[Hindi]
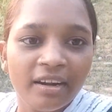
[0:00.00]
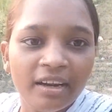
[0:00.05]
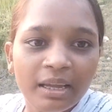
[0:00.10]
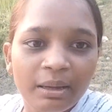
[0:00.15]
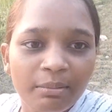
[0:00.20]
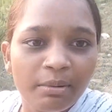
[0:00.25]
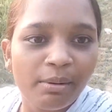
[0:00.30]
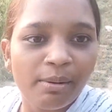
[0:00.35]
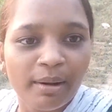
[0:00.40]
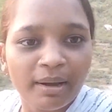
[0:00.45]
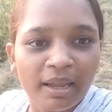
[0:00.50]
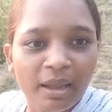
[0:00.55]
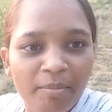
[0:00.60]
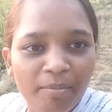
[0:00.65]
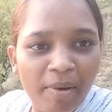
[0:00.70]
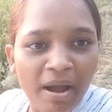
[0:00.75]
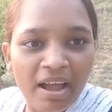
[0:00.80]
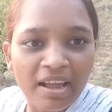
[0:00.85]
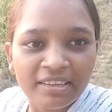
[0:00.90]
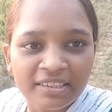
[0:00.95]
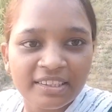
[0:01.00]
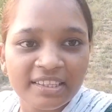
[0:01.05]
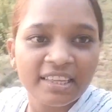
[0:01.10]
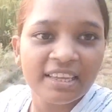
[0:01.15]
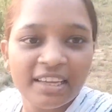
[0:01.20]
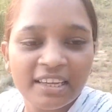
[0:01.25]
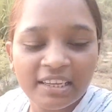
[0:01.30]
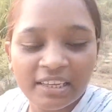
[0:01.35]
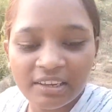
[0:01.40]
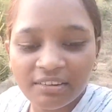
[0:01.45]
डी बाबा के पास
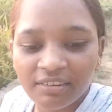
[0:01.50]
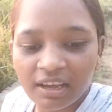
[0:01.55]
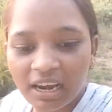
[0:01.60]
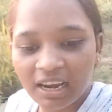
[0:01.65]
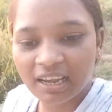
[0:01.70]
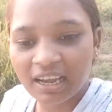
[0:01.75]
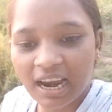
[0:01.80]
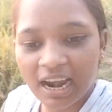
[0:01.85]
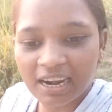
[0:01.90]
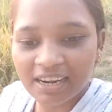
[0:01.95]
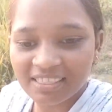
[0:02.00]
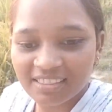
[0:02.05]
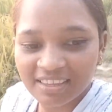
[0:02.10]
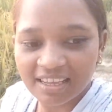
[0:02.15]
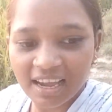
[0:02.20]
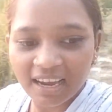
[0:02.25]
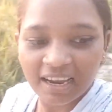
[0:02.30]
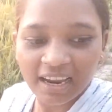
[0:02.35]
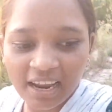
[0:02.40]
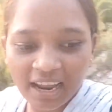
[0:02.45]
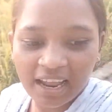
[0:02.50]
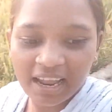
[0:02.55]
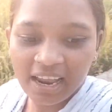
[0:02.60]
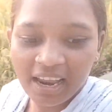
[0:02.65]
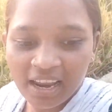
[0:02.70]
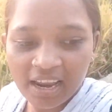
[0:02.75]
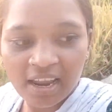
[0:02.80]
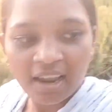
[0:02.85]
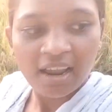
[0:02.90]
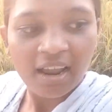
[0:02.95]
ये वाला काट दिया गया
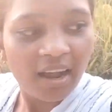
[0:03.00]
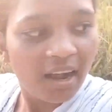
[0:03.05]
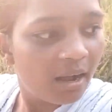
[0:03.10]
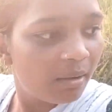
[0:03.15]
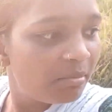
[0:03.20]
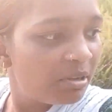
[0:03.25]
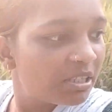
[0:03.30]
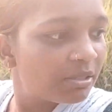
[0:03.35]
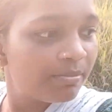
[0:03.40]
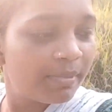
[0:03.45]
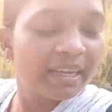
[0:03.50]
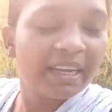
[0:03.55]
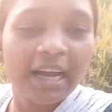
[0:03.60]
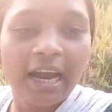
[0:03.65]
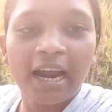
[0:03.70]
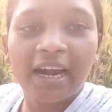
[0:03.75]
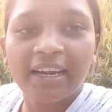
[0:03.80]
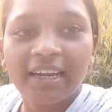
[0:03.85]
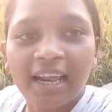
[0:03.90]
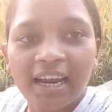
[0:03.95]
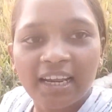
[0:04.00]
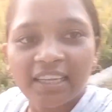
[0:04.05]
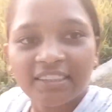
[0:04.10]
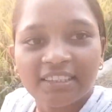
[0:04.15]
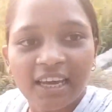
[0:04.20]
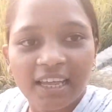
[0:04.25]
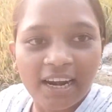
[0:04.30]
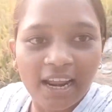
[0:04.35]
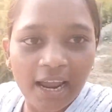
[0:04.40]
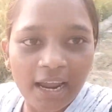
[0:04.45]
है अब इसमें खाद डाला
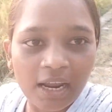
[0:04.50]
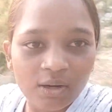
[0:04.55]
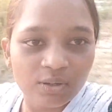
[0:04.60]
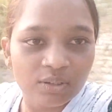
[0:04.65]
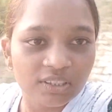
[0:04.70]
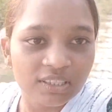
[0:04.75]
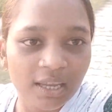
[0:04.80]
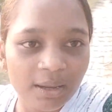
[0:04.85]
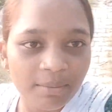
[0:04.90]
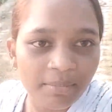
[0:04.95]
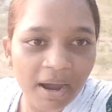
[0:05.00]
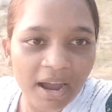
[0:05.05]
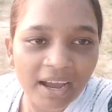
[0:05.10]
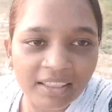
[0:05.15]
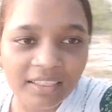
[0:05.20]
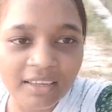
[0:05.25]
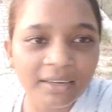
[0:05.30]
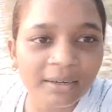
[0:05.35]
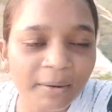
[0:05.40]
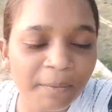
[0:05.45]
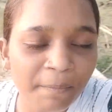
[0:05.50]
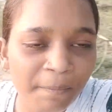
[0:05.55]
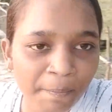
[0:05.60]
जा रहा है उसके बाद